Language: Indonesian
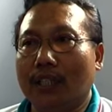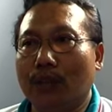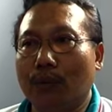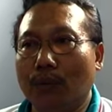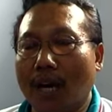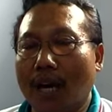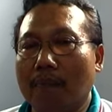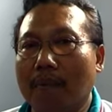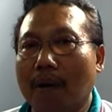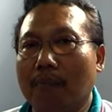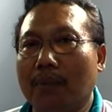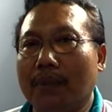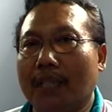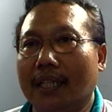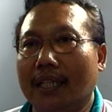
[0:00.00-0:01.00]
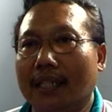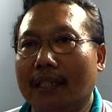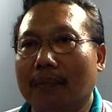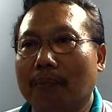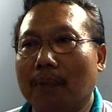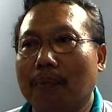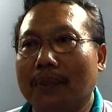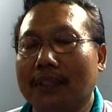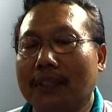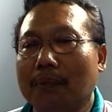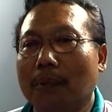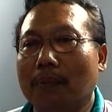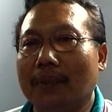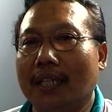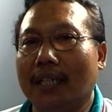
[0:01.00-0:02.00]
2 maupun dari provinsi
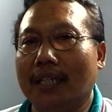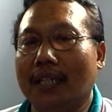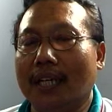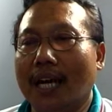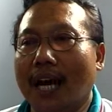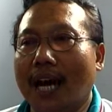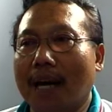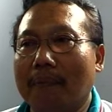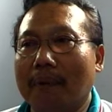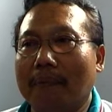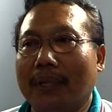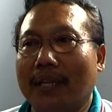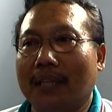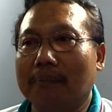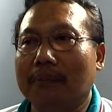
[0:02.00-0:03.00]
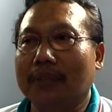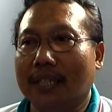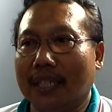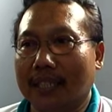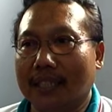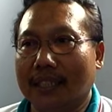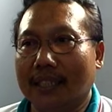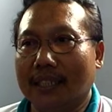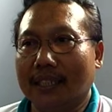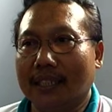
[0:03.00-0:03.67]
maupun dari APBN pusat.